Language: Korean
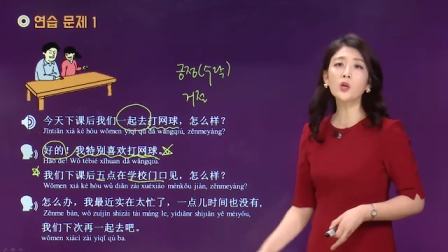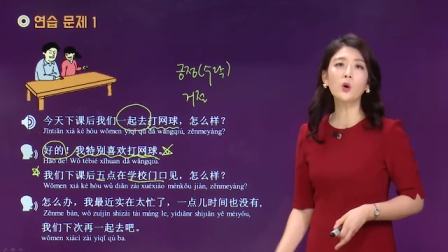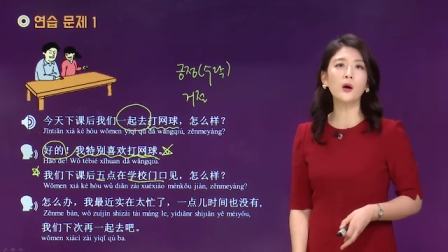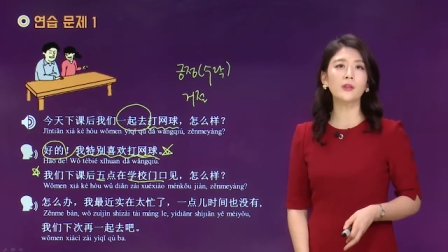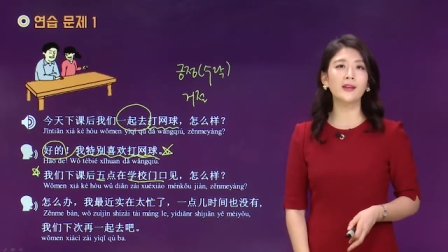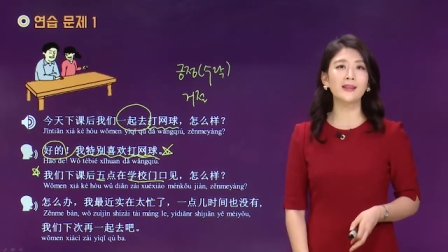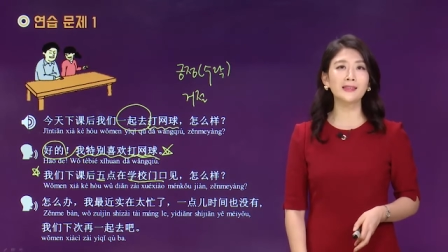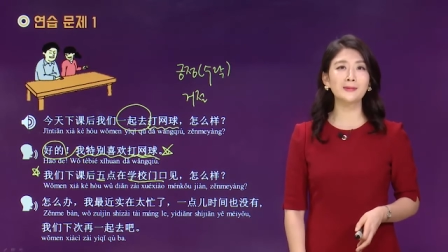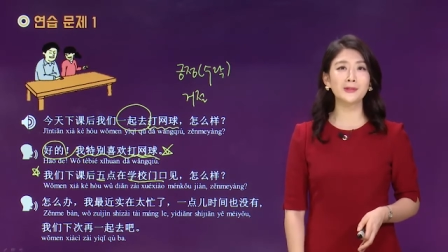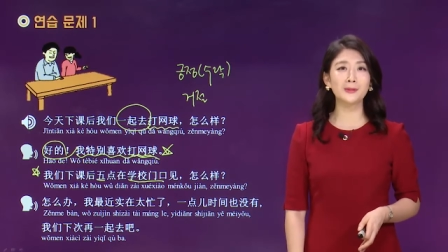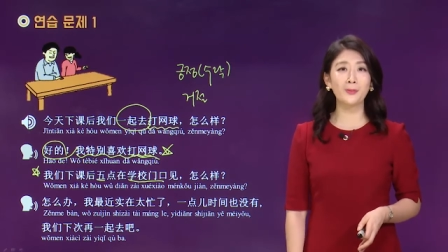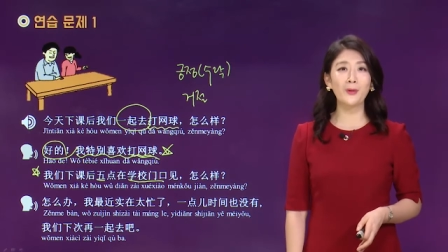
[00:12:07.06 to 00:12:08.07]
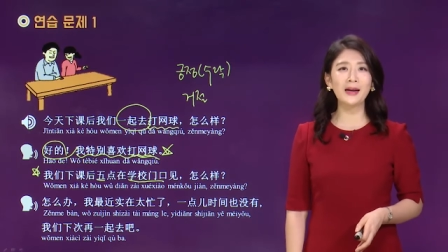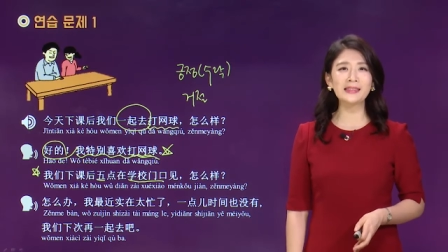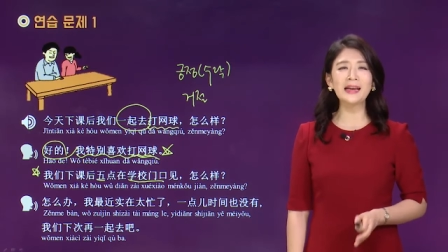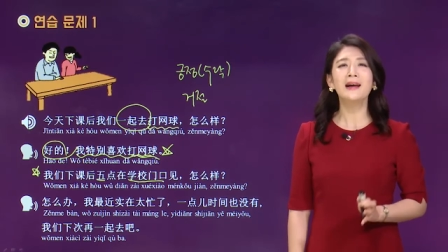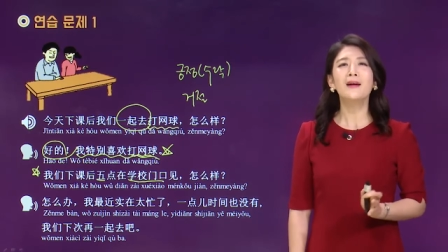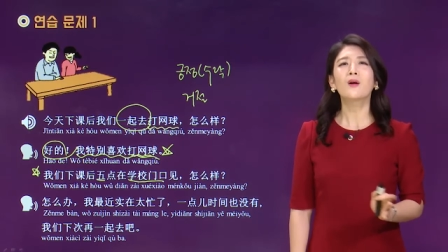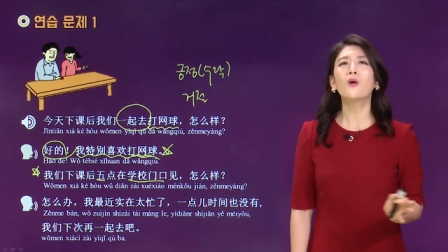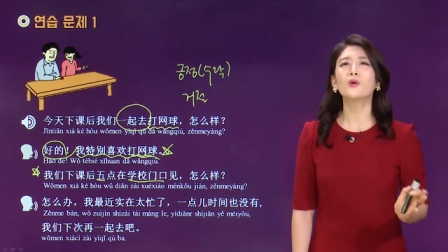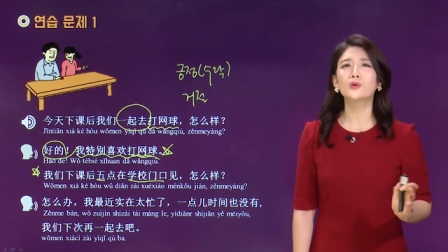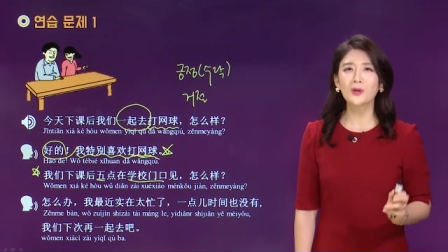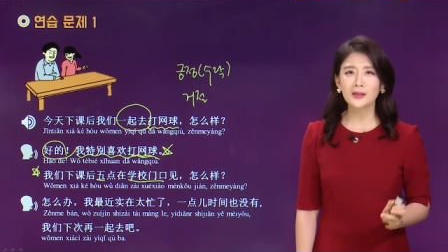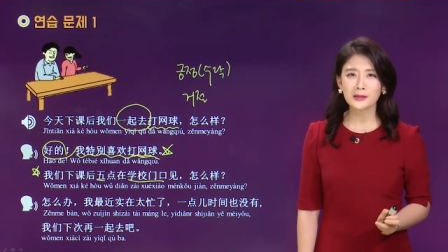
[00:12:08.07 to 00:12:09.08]
것 같아 하시면 뭐 하자?
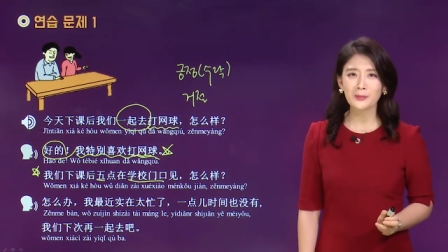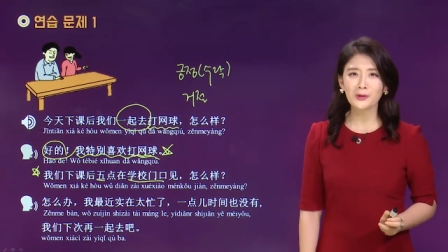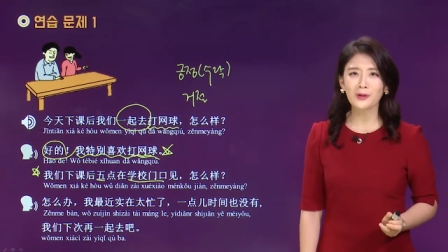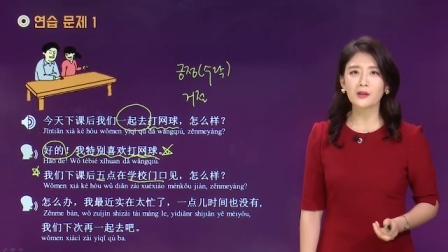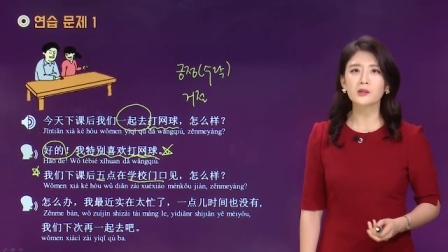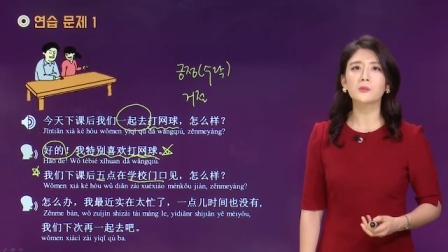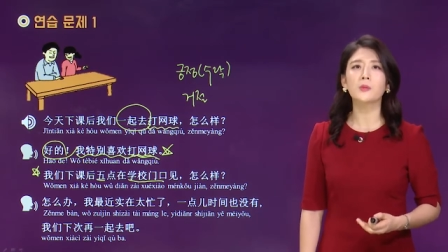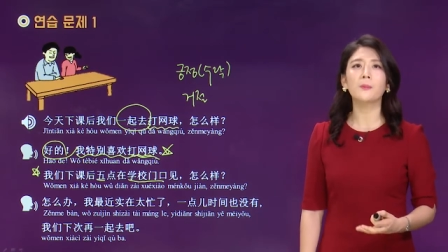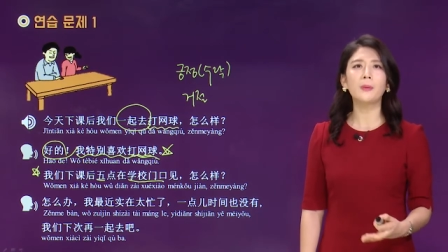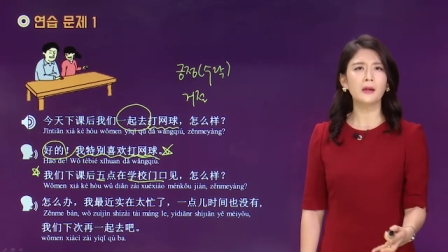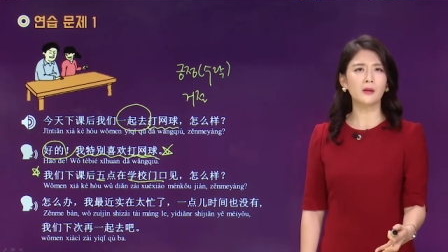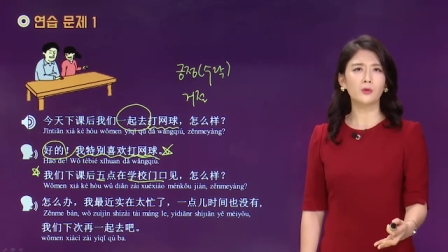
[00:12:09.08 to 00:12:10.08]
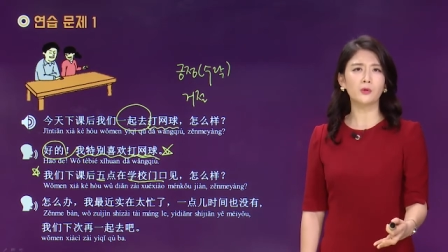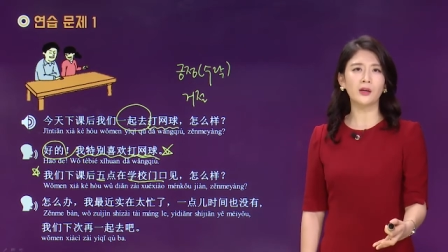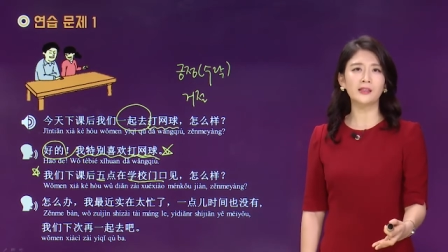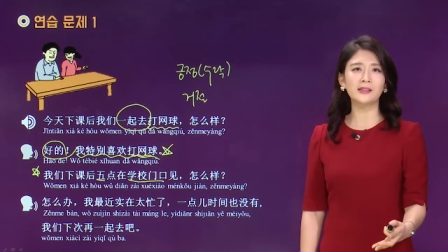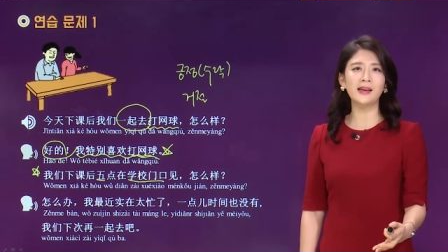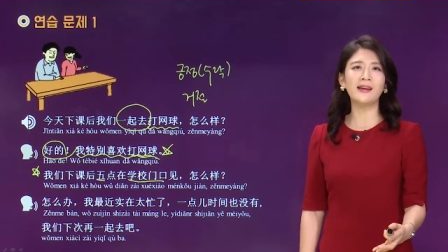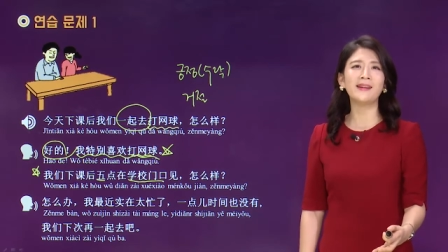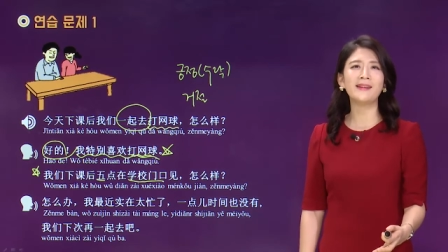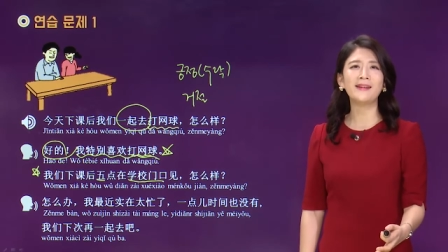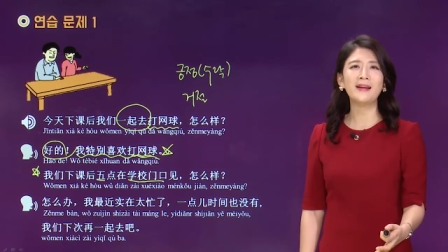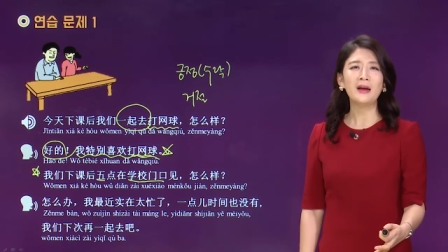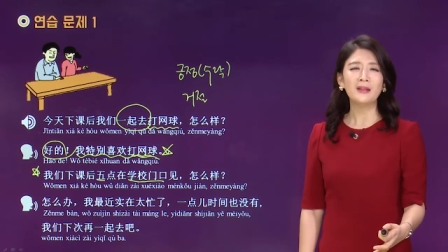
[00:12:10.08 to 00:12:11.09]
거절하시면 돼요 좀 아빠 어떡하지?
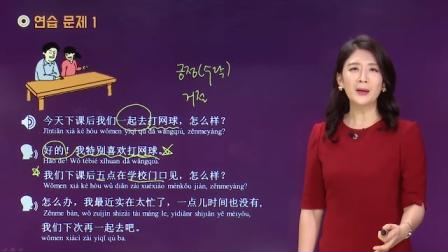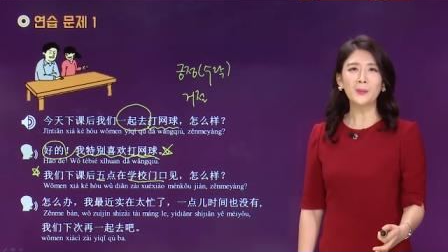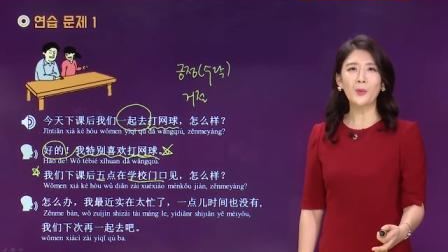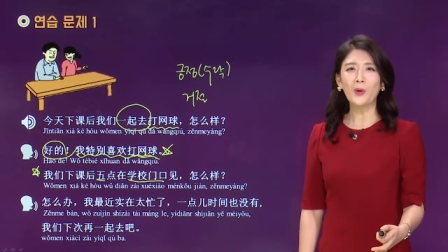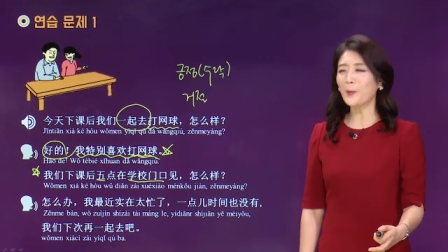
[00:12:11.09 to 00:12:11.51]
난 뭐가